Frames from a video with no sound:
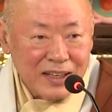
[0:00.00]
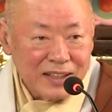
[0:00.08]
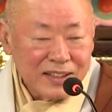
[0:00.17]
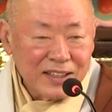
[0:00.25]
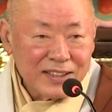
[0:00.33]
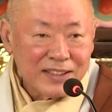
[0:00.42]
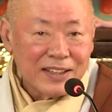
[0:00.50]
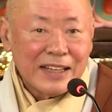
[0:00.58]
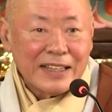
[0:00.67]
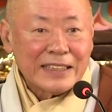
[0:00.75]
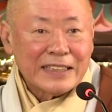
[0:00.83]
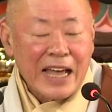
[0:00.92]
그래서
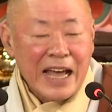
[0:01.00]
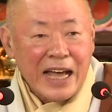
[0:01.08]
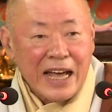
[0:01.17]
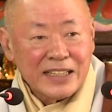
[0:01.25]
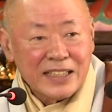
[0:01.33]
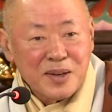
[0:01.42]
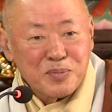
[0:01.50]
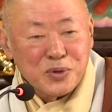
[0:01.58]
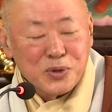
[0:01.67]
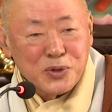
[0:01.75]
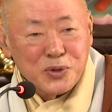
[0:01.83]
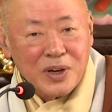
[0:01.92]
타제
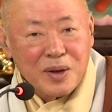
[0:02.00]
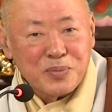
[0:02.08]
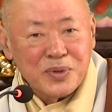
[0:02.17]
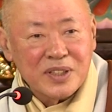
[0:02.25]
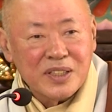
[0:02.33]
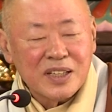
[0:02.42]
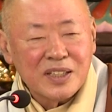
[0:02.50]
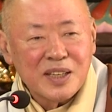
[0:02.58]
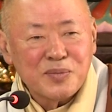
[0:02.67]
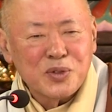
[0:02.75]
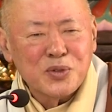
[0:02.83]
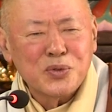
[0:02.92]
불수라
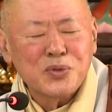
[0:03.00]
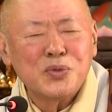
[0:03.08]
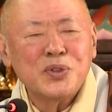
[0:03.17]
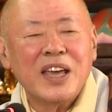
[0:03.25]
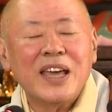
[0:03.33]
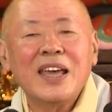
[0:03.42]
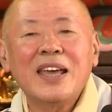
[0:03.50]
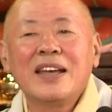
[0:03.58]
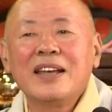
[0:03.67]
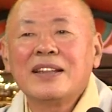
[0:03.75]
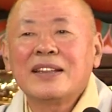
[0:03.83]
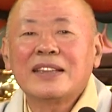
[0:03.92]
부처님 수에
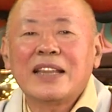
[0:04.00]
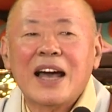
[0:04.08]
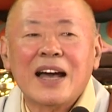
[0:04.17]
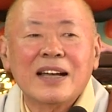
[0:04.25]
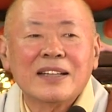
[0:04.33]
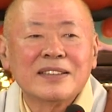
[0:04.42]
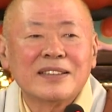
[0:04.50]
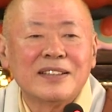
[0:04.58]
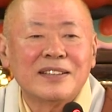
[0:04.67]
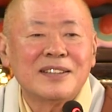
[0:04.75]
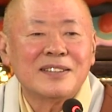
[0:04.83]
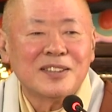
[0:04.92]
딱
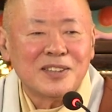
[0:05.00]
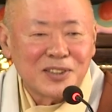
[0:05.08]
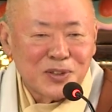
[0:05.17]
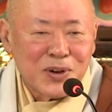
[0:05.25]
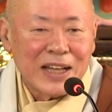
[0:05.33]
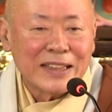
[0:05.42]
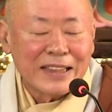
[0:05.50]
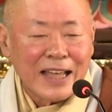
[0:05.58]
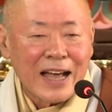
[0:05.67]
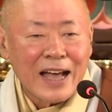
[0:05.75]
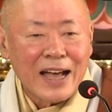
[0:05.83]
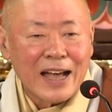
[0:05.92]
떨어져
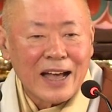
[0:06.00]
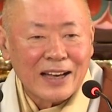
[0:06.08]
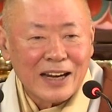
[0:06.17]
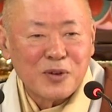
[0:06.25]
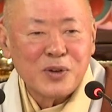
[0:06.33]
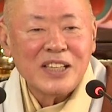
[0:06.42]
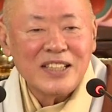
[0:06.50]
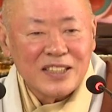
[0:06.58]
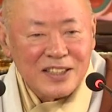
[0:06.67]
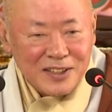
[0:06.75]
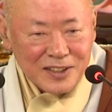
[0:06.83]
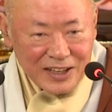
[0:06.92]
들어왔다. 라고
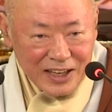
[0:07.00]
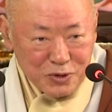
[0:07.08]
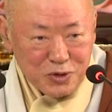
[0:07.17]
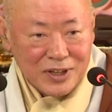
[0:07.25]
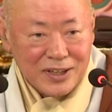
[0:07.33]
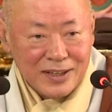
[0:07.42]
인정을 해줘.